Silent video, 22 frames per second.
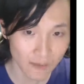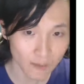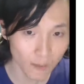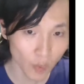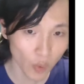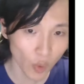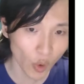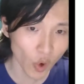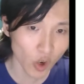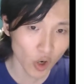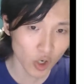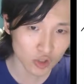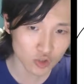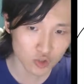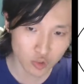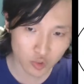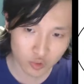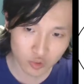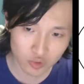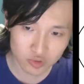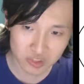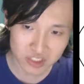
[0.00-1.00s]
破
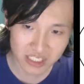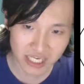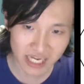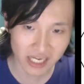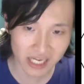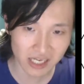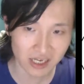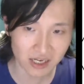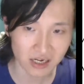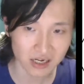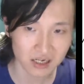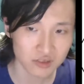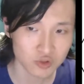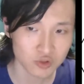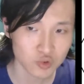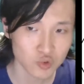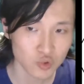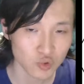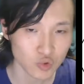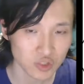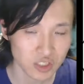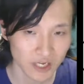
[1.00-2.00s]
除这个
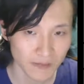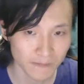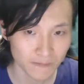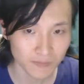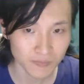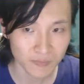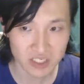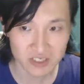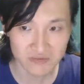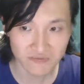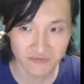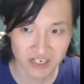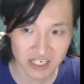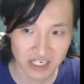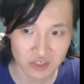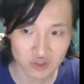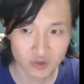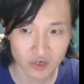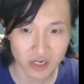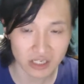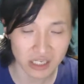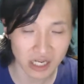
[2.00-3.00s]
矩阵是非常
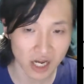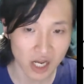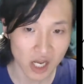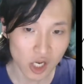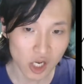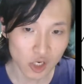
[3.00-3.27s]
重要的。